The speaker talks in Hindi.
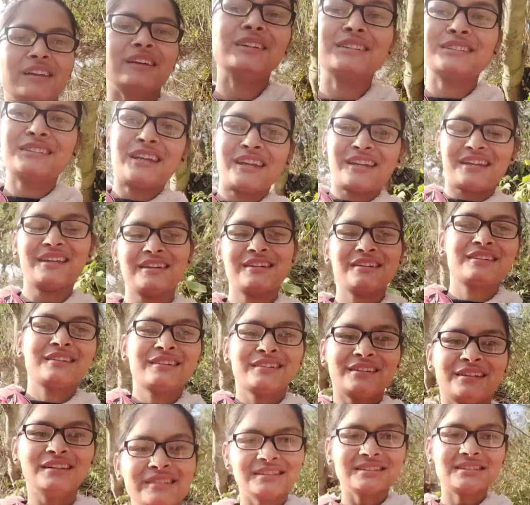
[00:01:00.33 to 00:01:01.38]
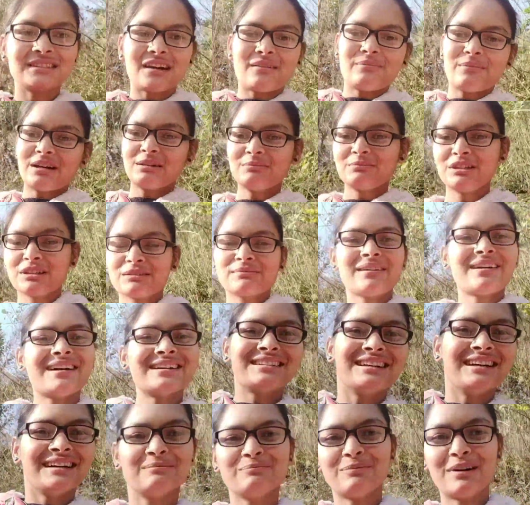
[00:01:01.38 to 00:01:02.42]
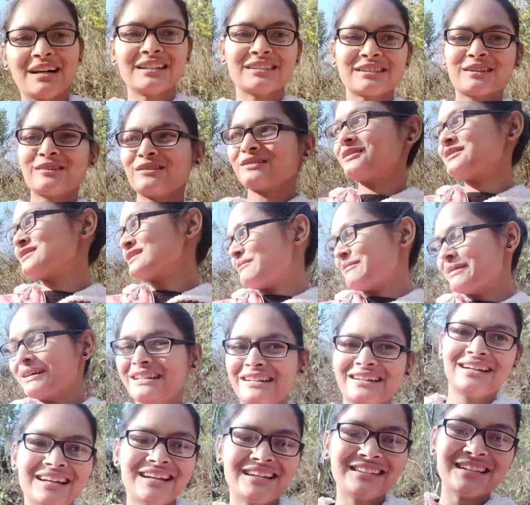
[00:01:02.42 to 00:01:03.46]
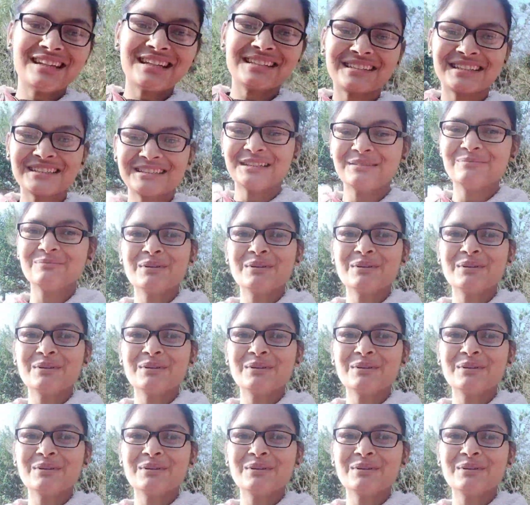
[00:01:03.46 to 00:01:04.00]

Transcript: लिए अच्छा है सामान भी इसमें आधा पाँच किलो तो सामान ही जाता था इसकी जेब